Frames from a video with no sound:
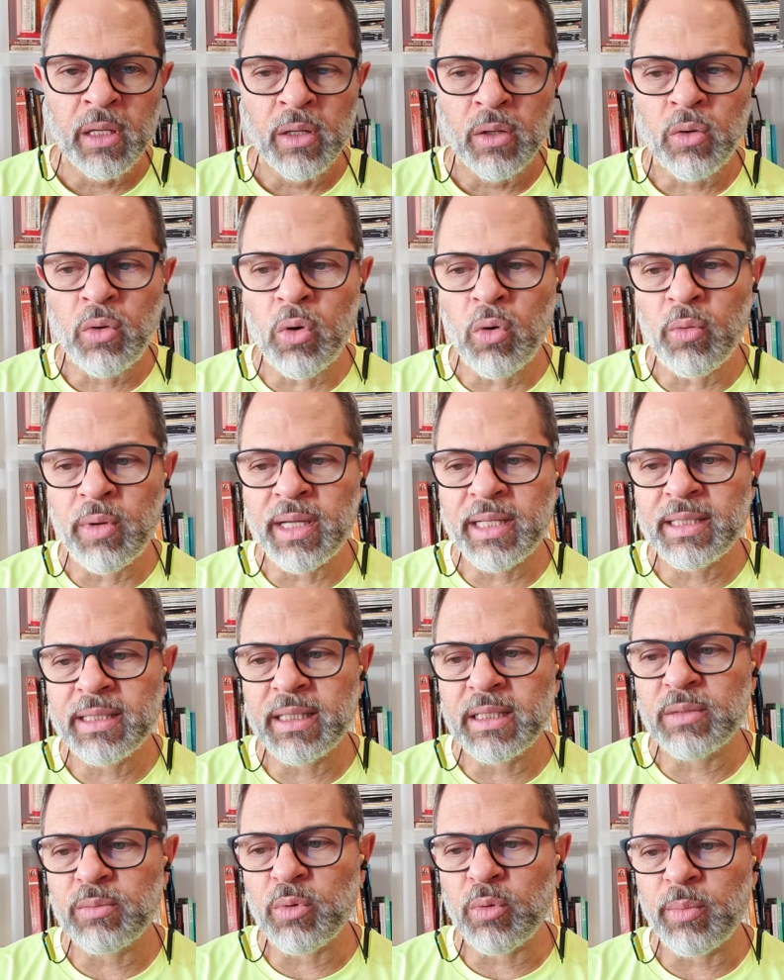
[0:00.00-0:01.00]
com
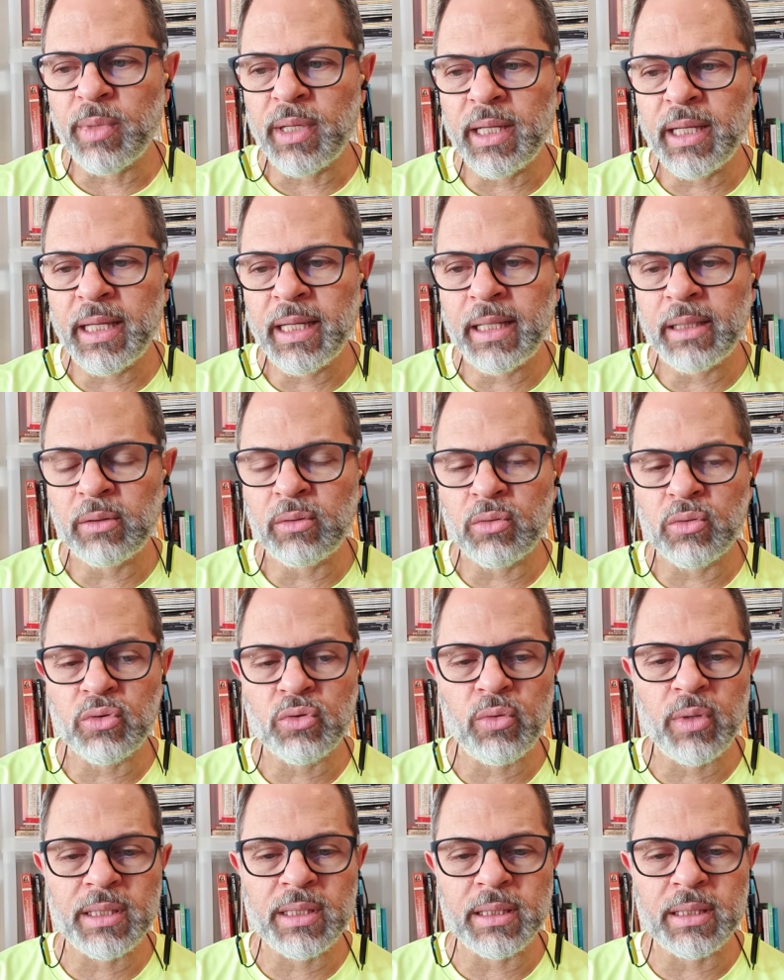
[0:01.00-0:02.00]
esses momentos,
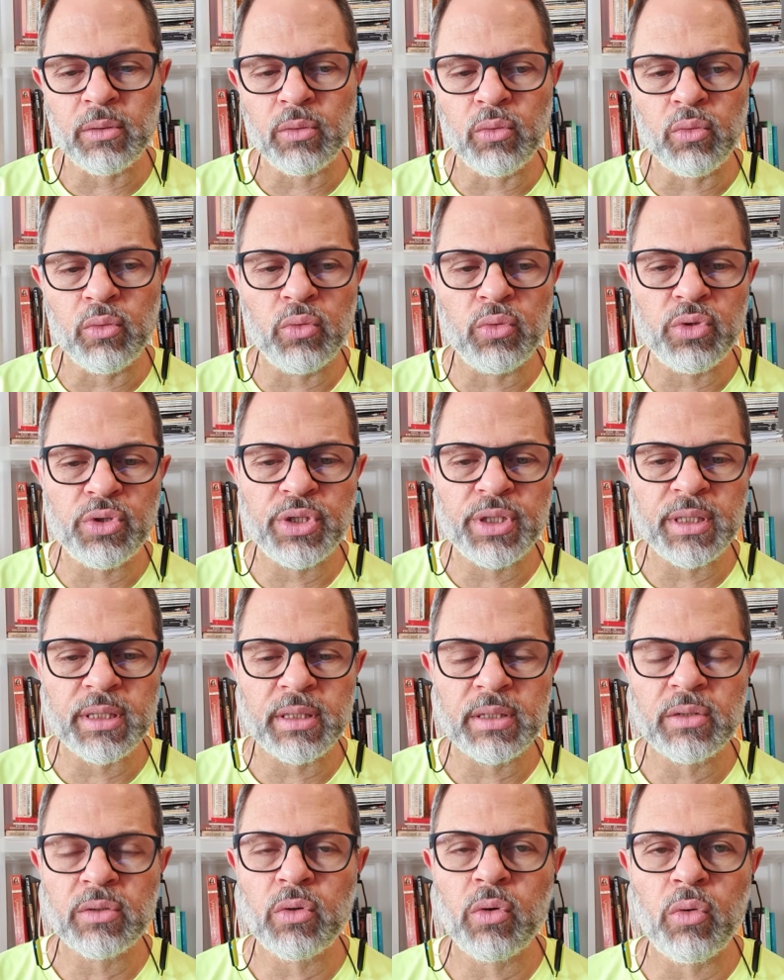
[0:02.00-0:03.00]
com as
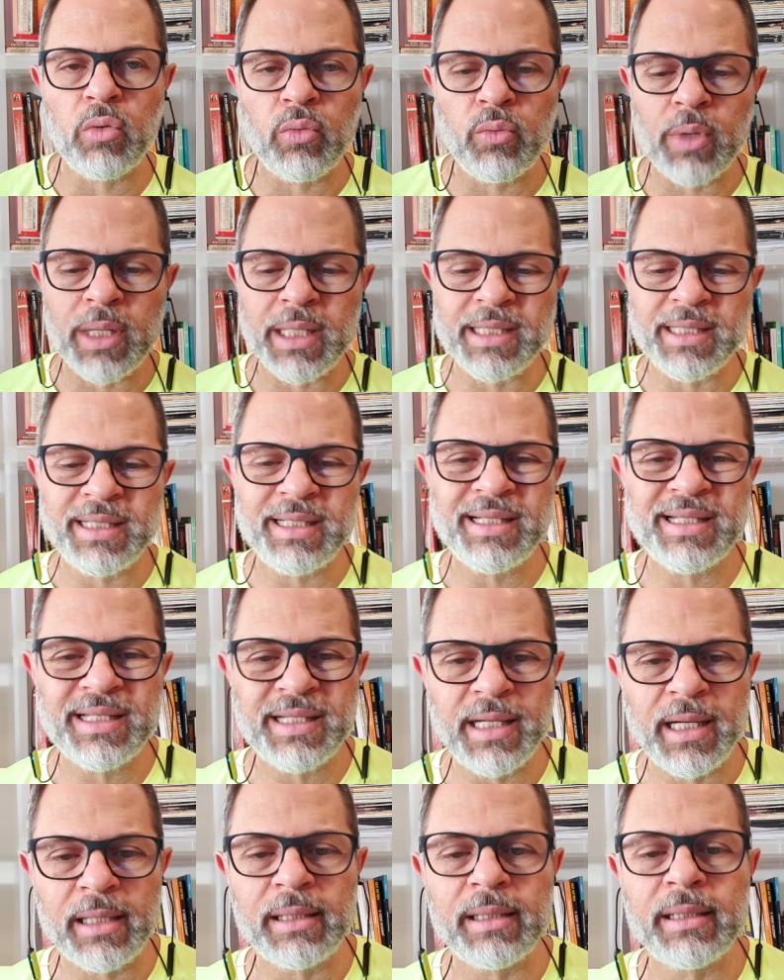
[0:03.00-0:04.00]
angústias, com as
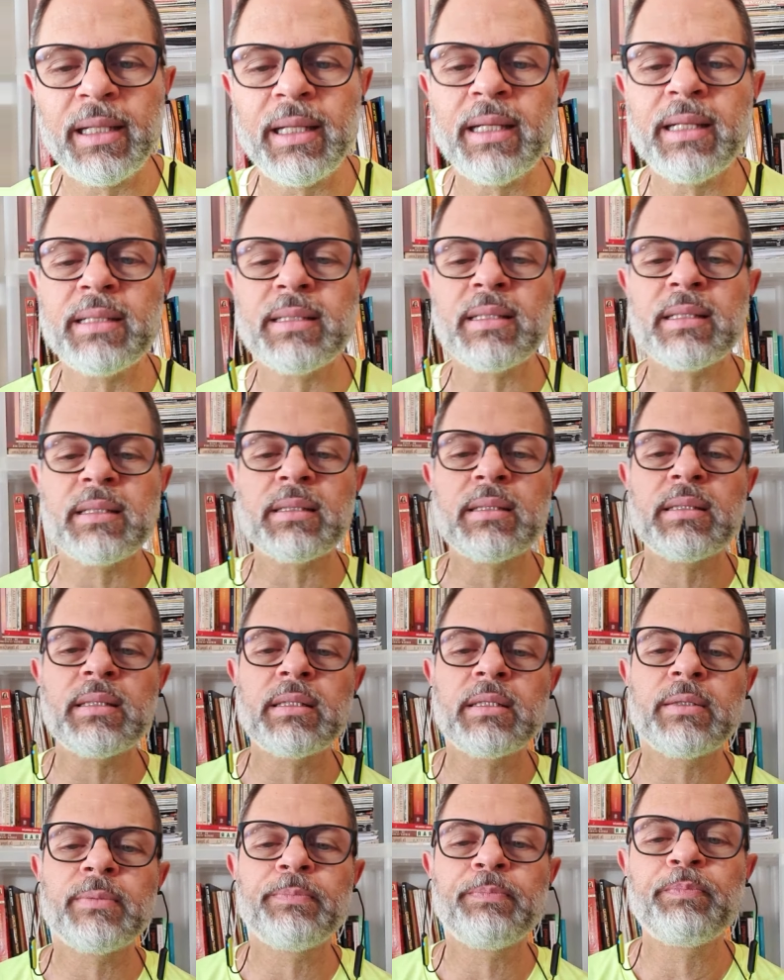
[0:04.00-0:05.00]

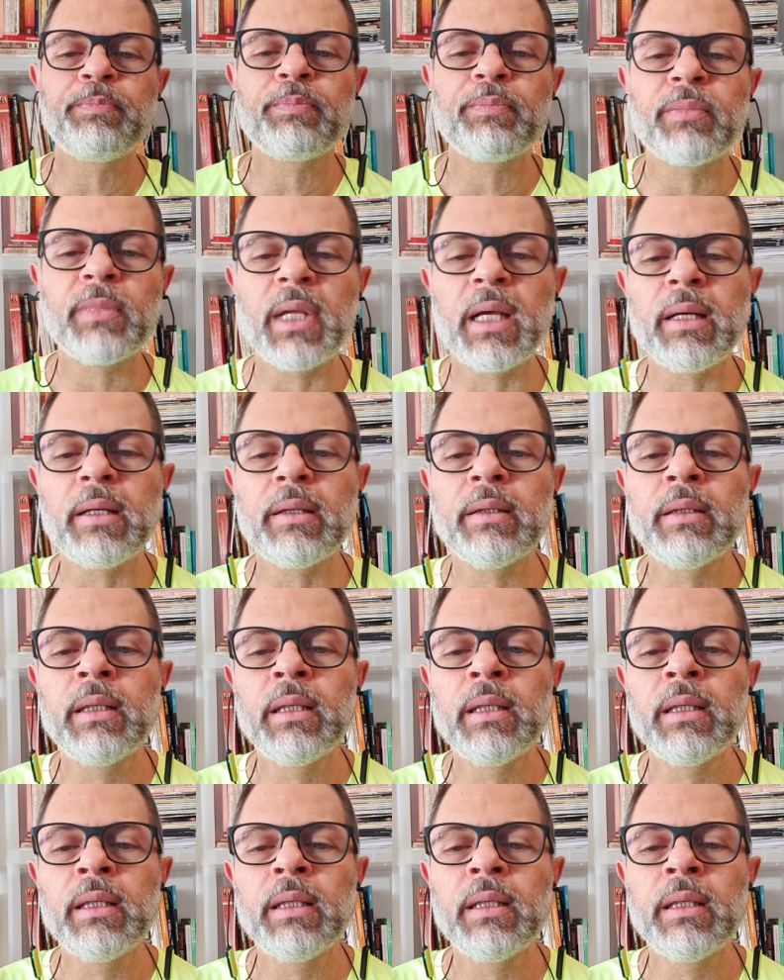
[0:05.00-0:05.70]
incertezas. Né?